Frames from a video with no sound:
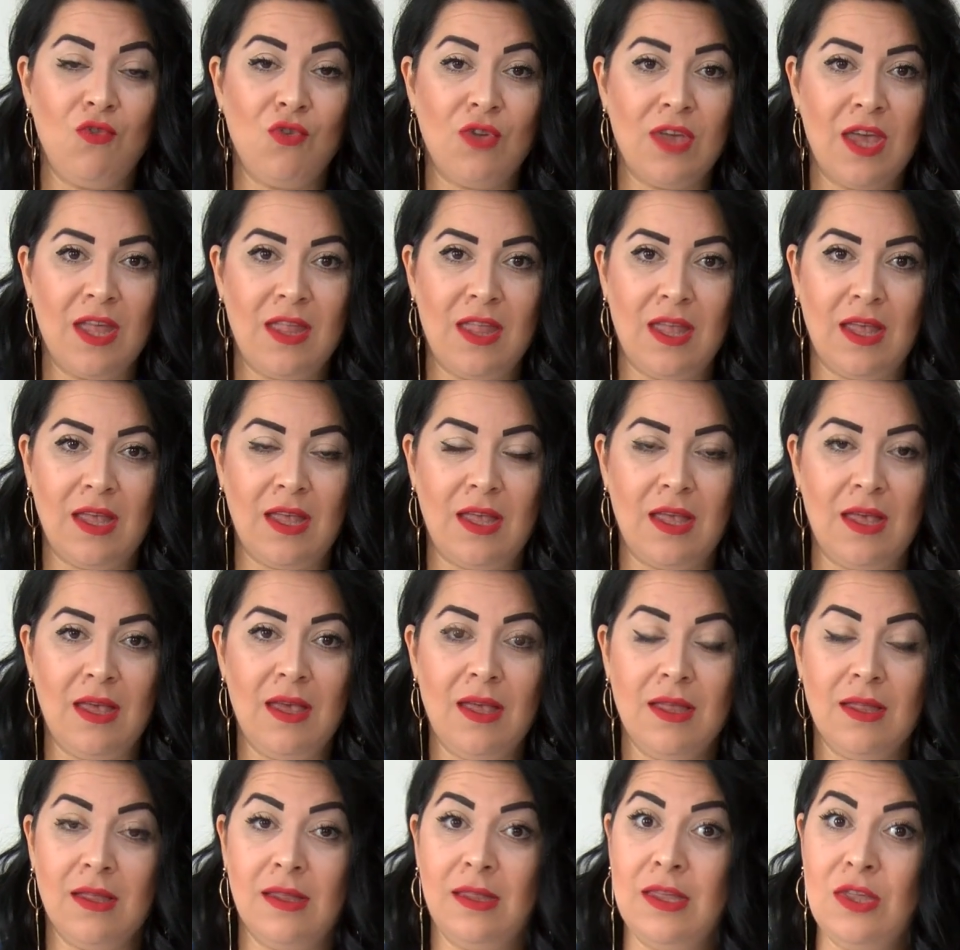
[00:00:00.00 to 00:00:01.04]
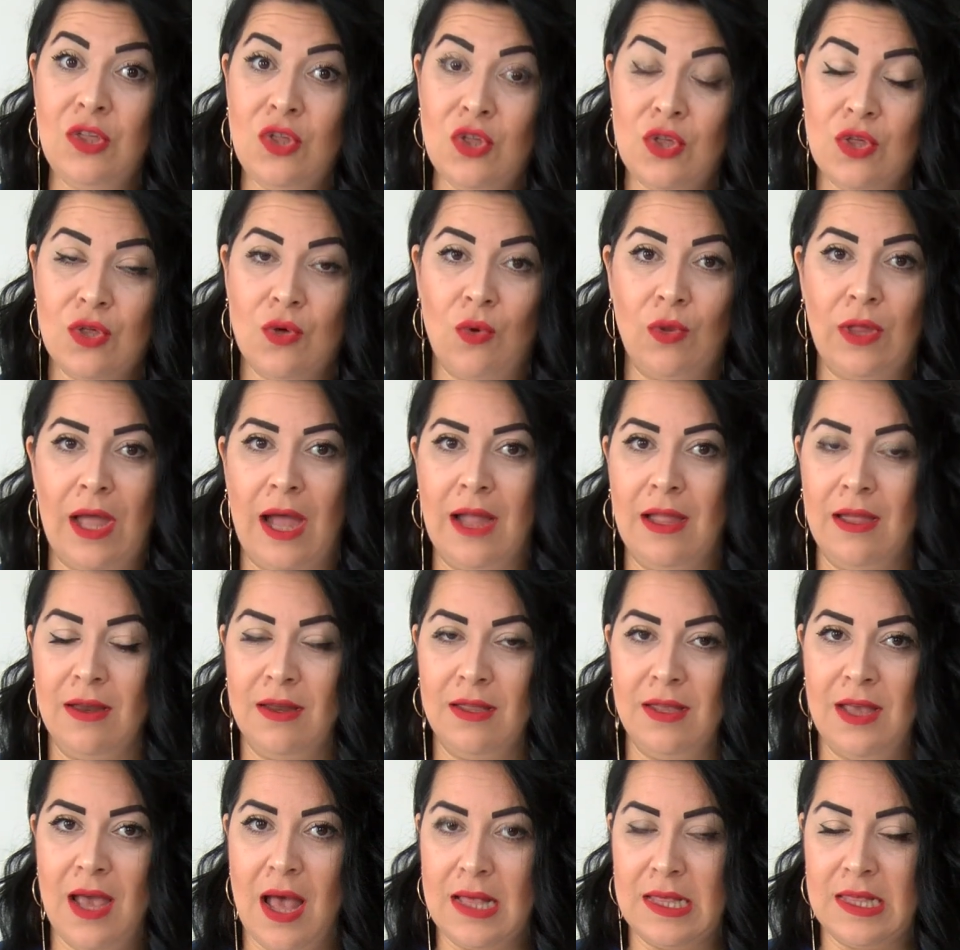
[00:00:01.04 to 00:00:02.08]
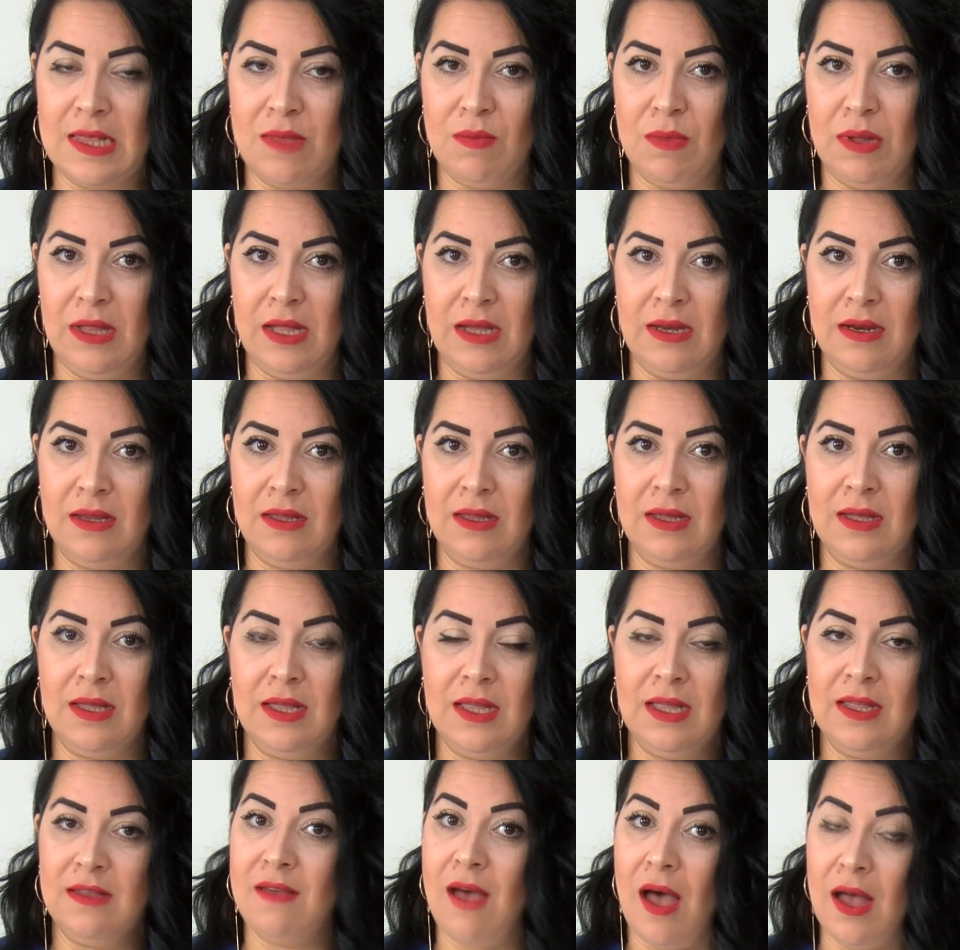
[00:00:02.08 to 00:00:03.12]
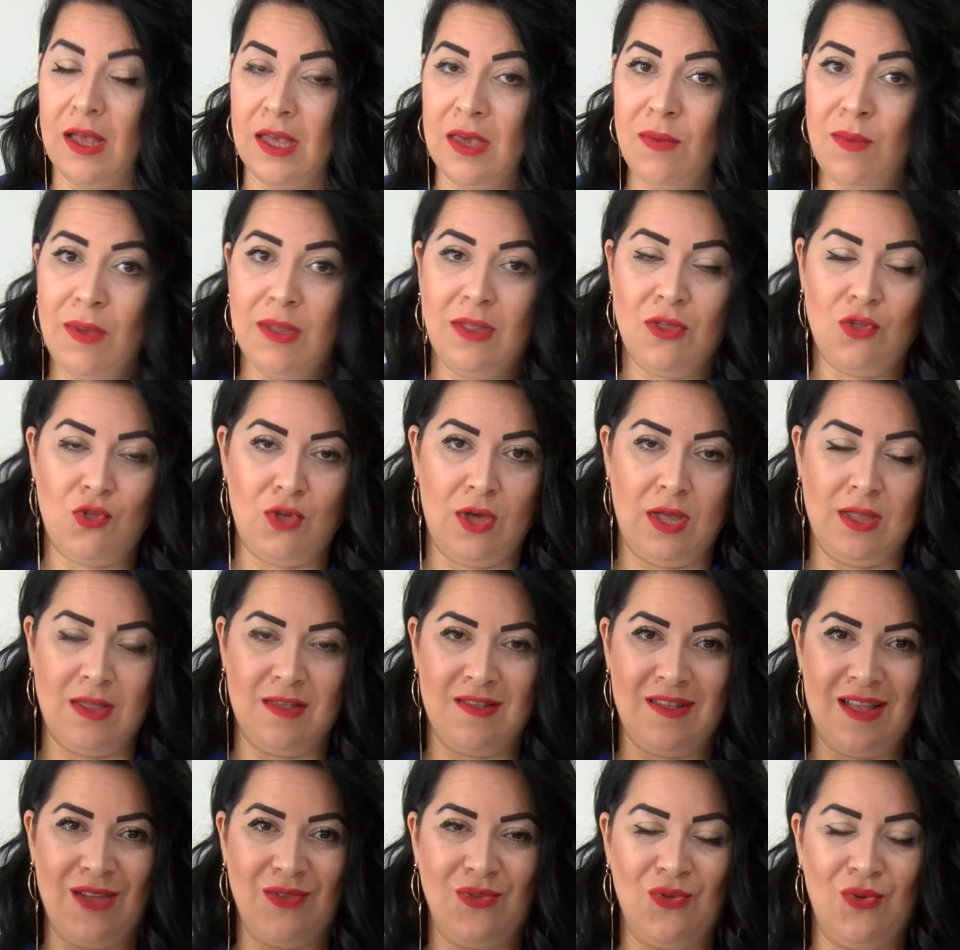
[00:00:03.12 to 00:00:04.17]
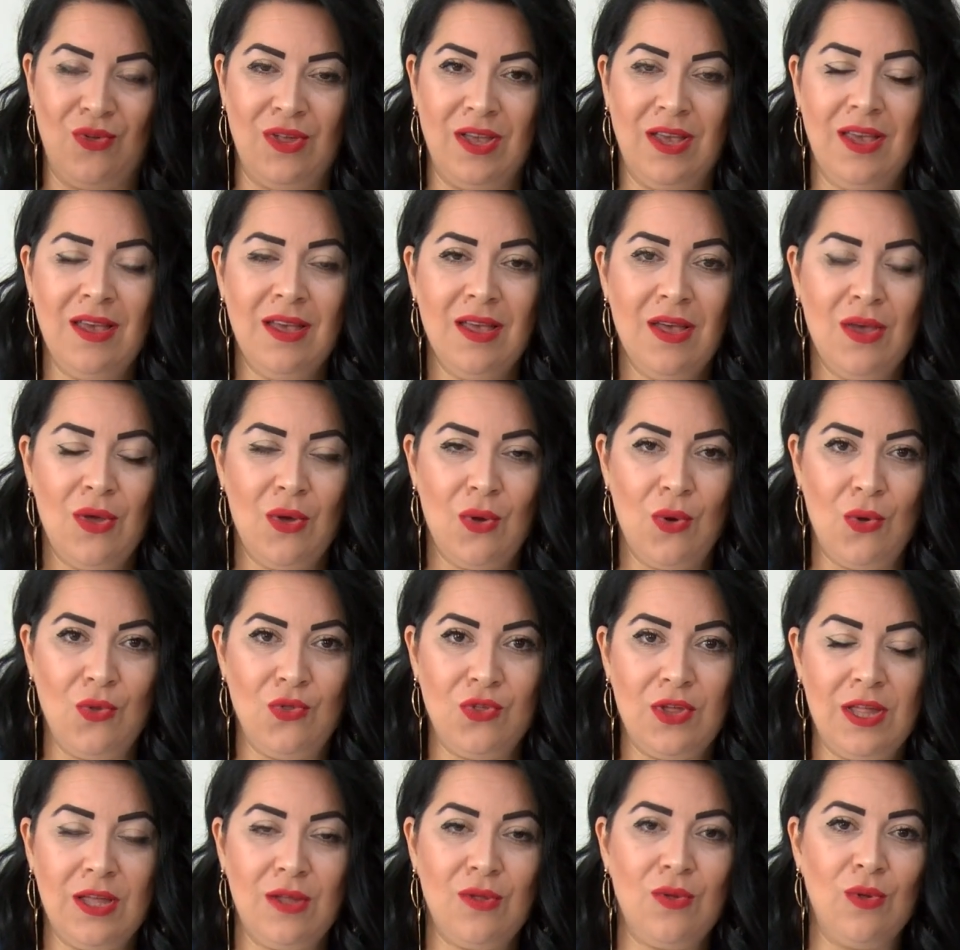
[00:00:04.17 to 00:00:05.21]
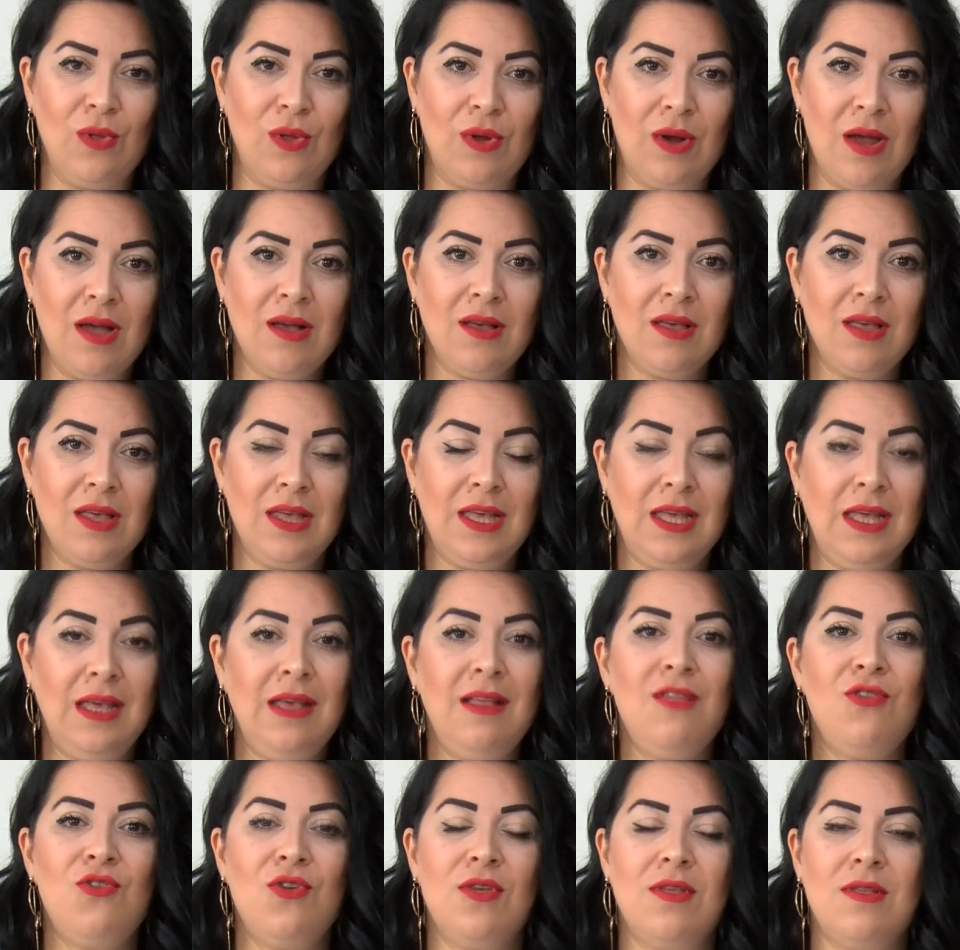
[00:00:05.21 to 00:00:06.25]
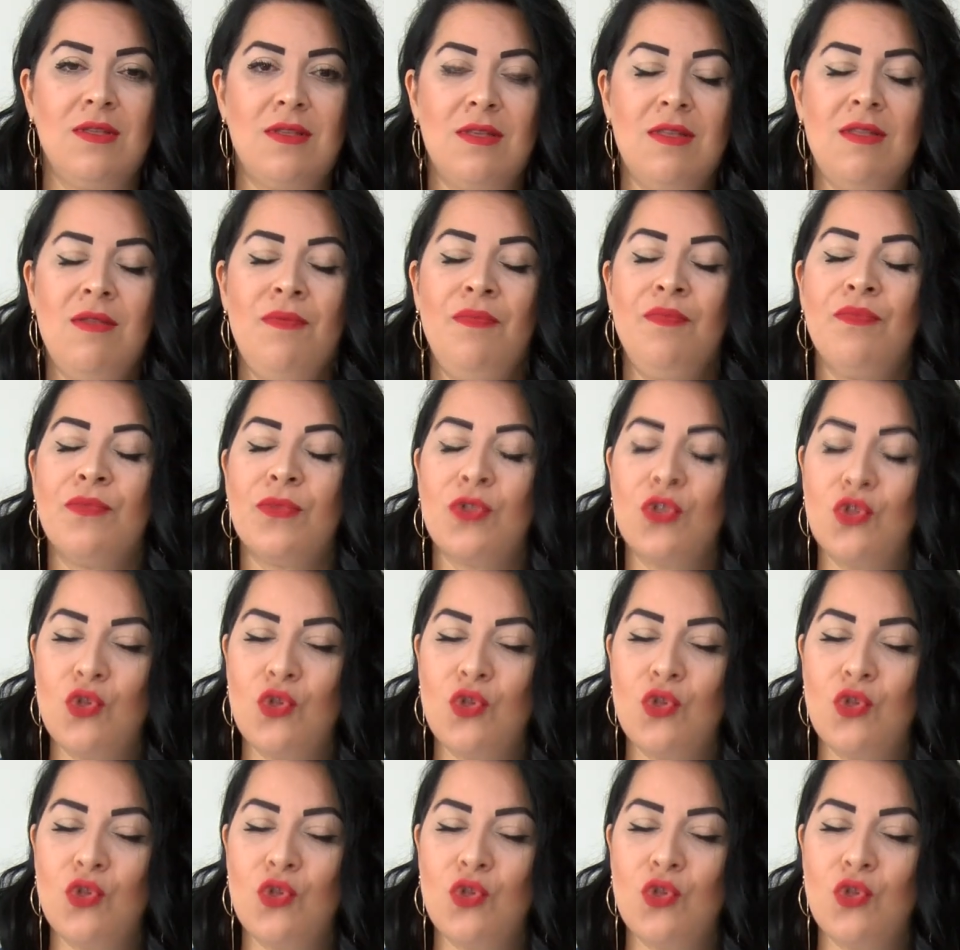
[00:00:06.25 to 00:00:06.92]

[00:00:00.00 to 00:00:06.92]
Türkiye'deki dış olayların yansımalarını takip edeceğinizden dolayı öncelikli olarak İngilizcenizin